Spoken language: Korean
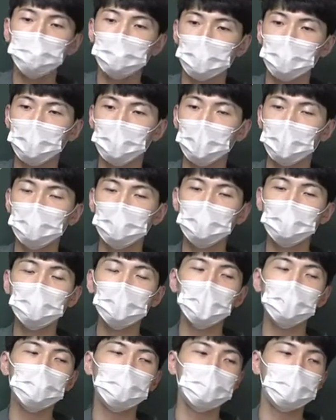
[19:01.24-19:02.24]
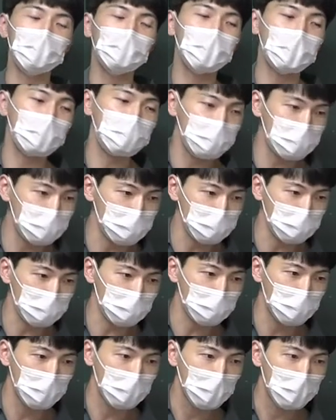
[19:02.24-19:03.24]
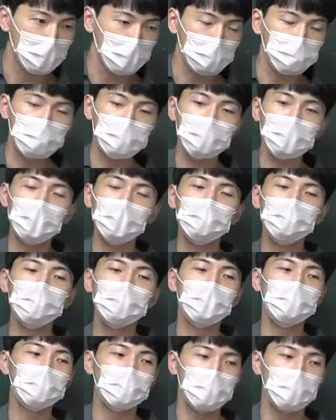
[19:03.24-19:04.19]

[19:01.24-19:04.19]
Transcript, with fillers: 자체가 시간을 재다란 뜻이 있어요. 그럼 시간을 재는